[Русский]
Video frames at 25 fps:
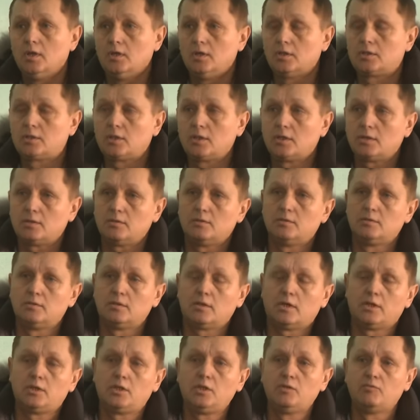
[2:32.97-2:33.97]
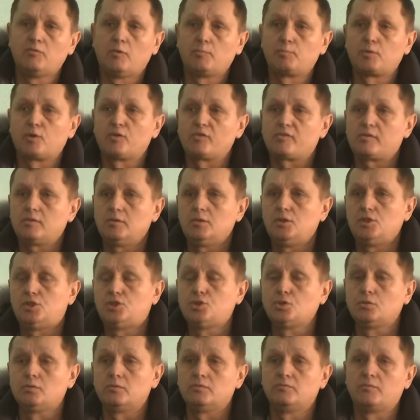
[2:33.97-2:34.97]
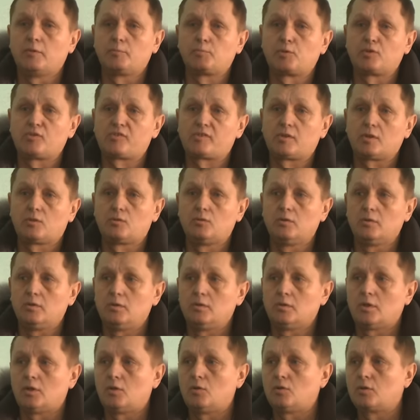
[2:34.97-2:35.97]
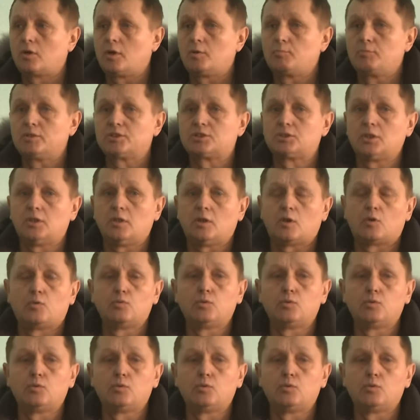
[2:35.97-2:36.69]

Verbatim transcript: Это э, один вопрос. Еще вопрос такой, налогообложение.